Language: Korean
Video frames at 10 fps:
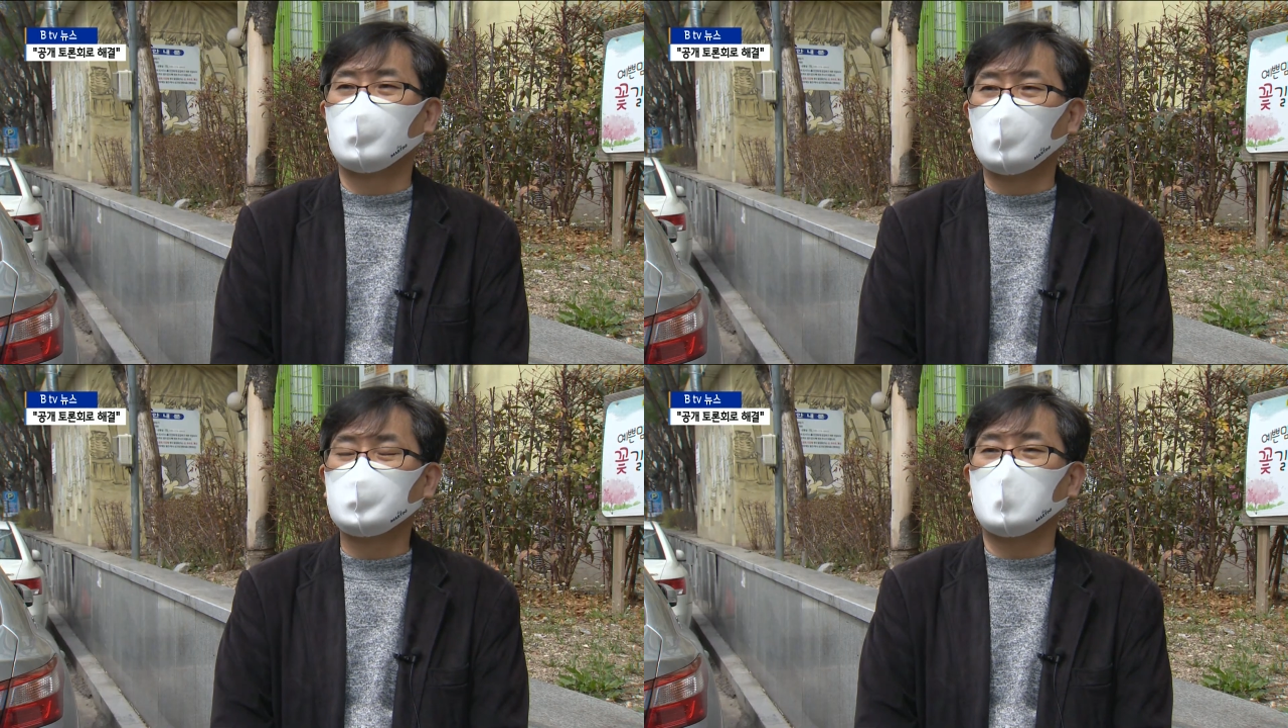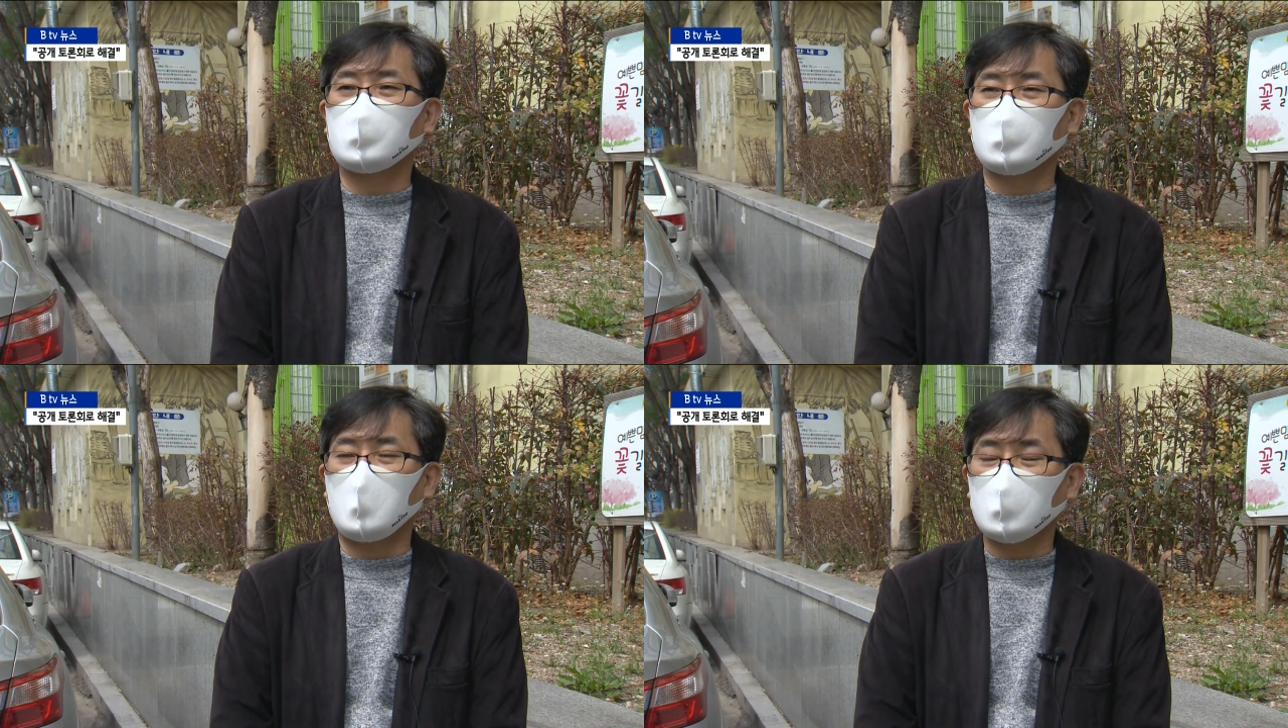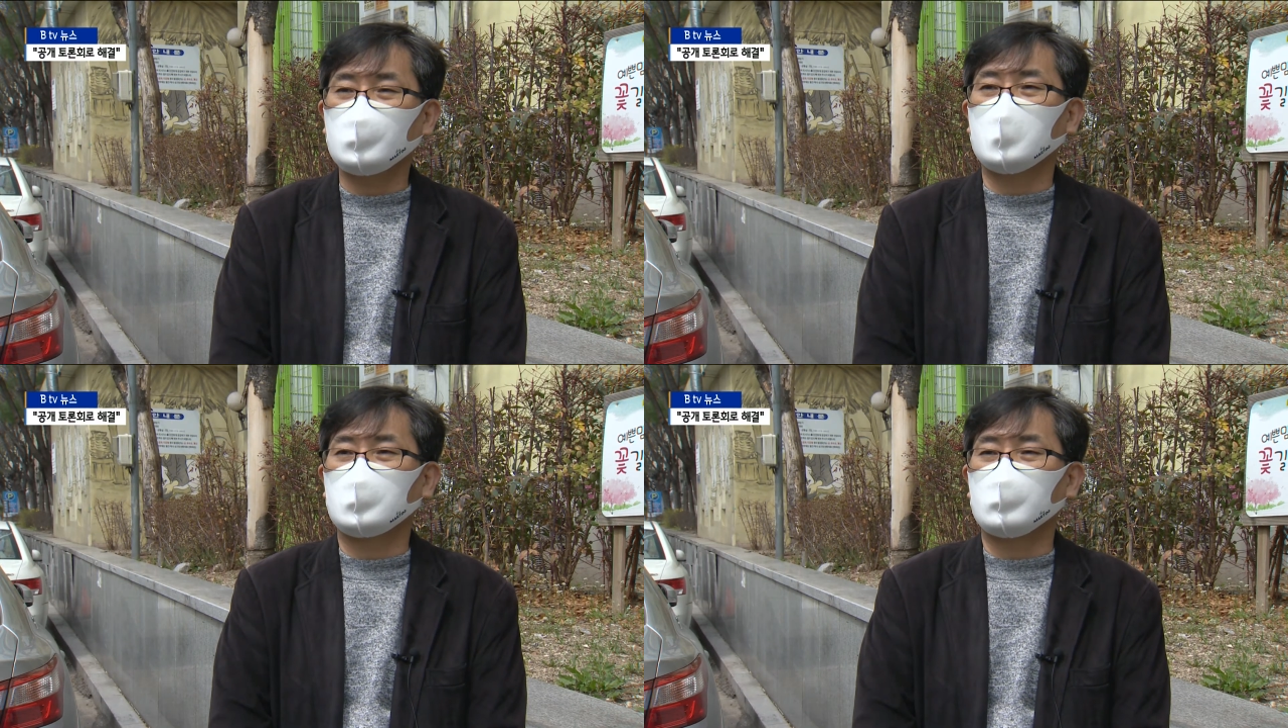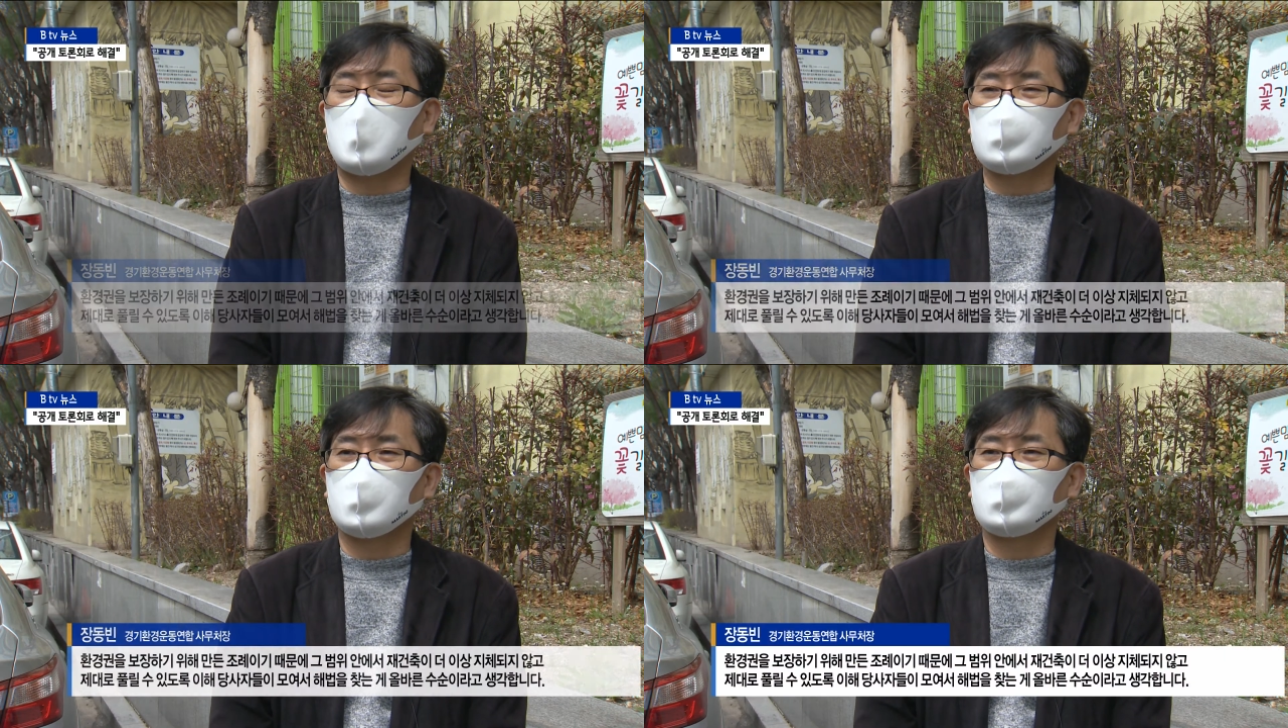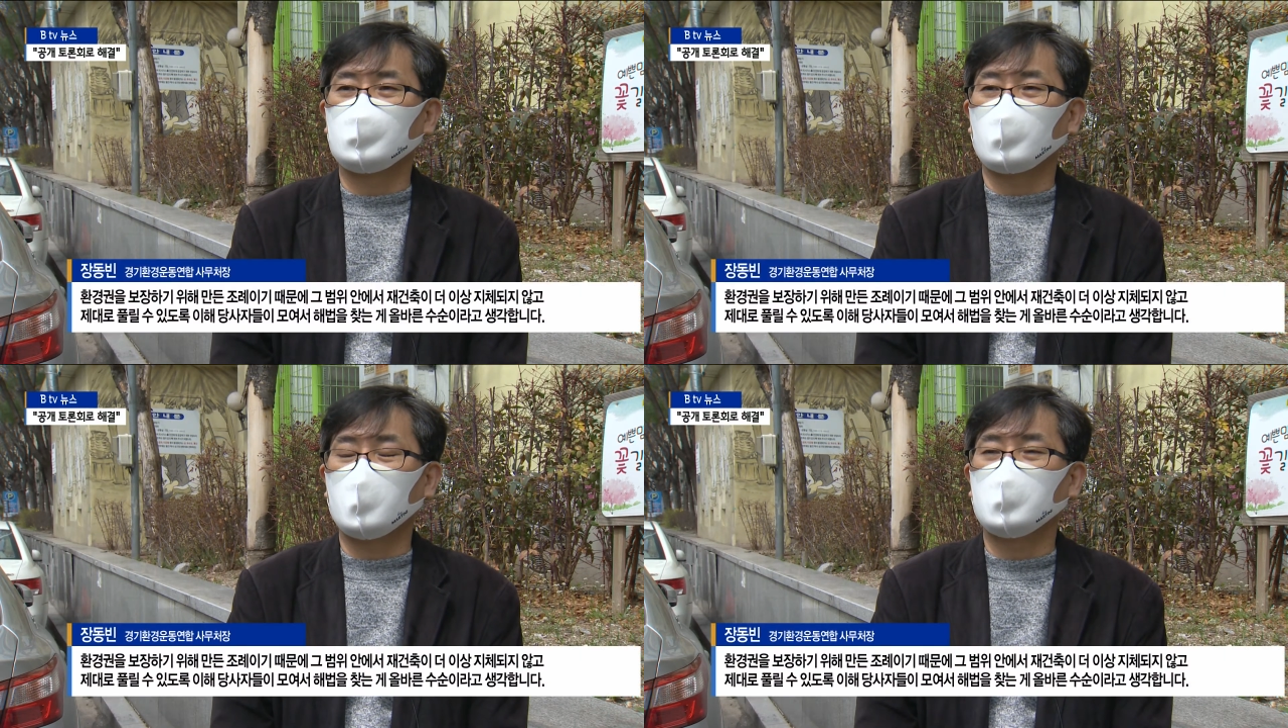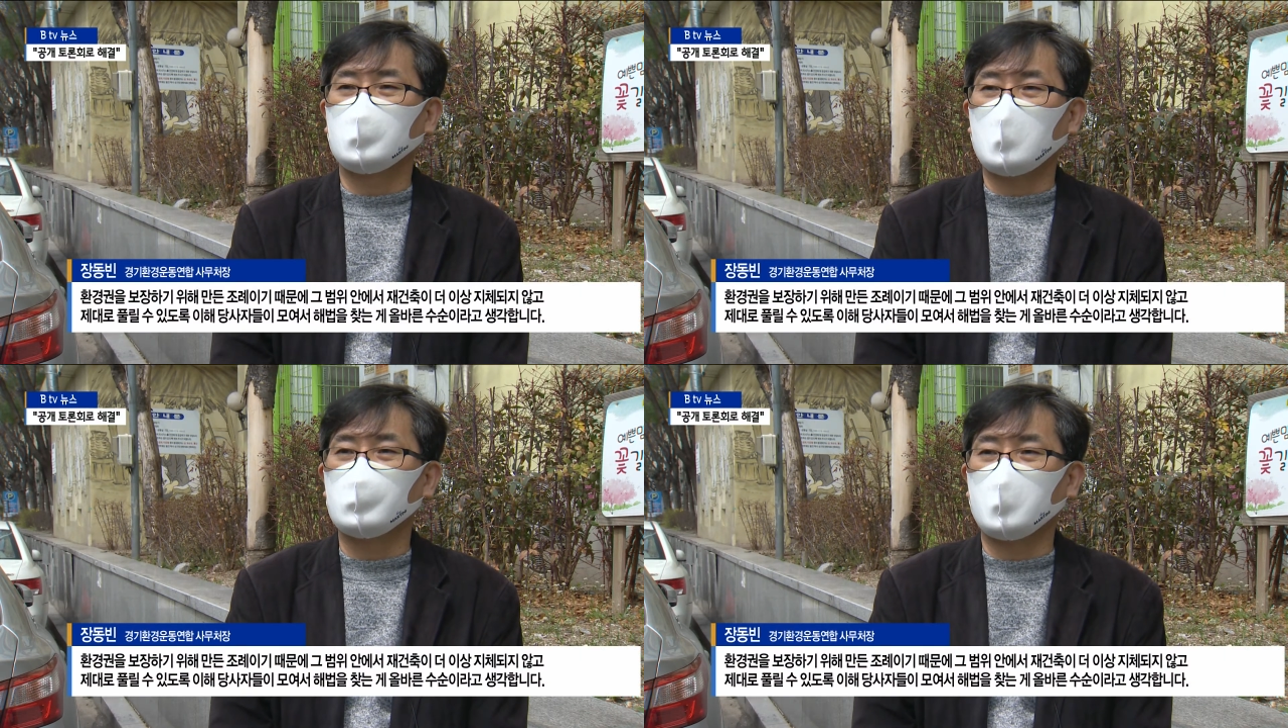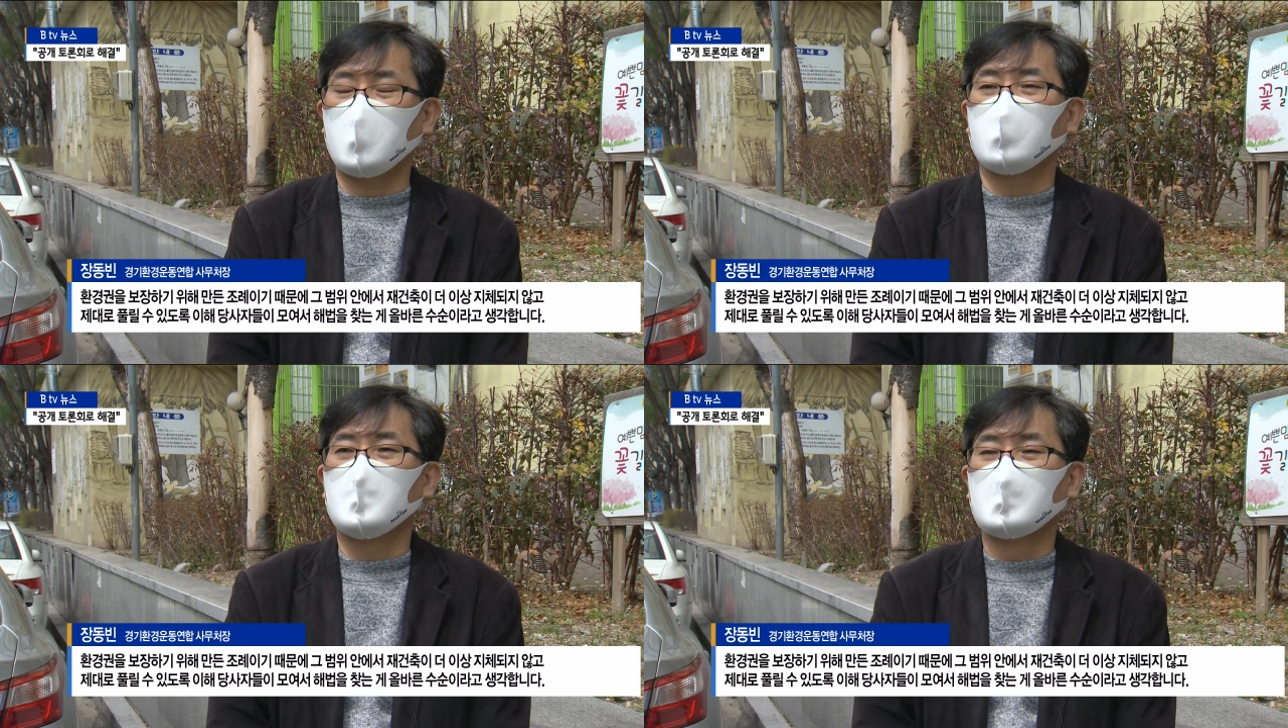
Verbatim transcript: 보장하기 위해서 만들었던 조례이기 때문에